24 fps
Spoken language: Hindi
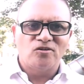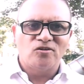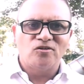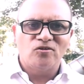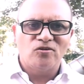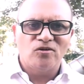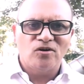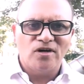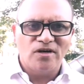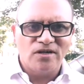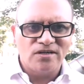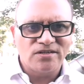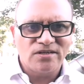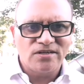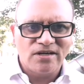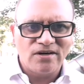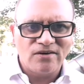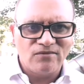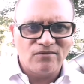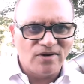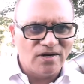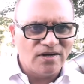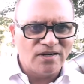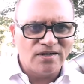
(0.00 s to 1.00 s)
जो हशर
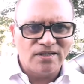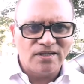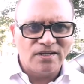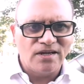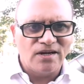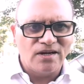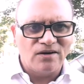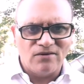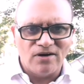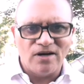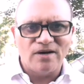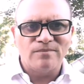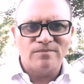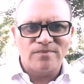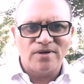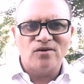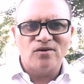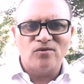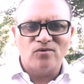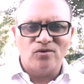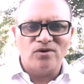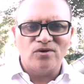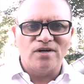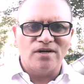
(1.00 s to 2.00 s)
वहाँ की आवाम का
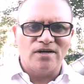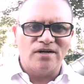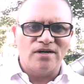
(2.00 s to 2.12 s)
हो रहा